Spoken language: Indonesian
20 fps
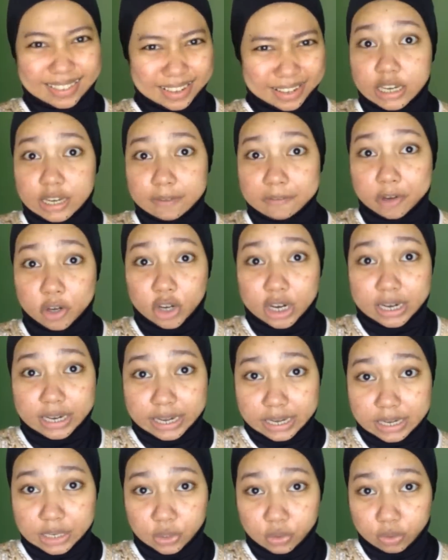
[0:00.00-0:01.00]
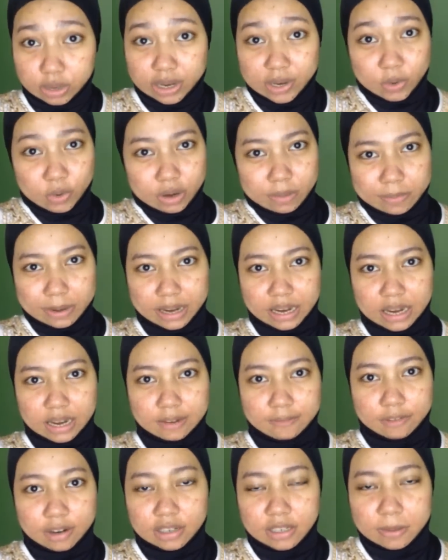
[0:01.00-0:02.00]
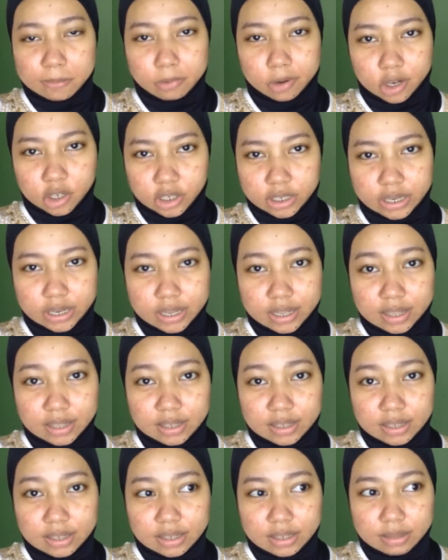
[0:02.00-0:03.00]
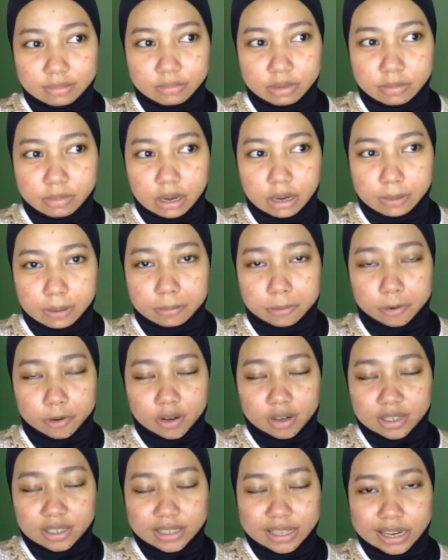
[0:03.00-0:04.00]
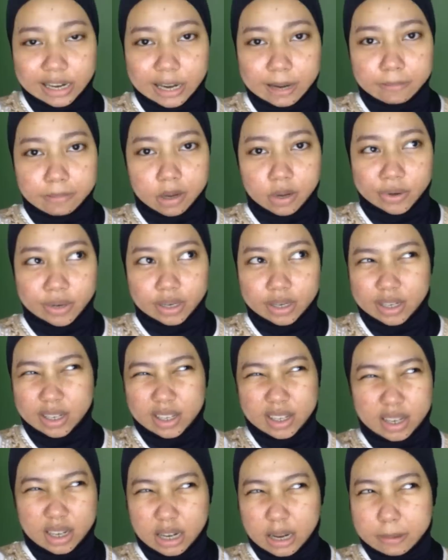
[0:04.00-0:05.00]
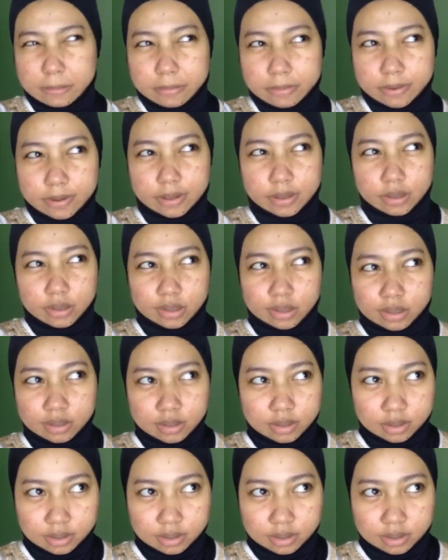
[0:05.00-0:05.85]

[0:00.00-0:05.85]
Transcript: Jadi di video kali ini juga gue pengen first impression beberapa produk that I bought a, uh, a couple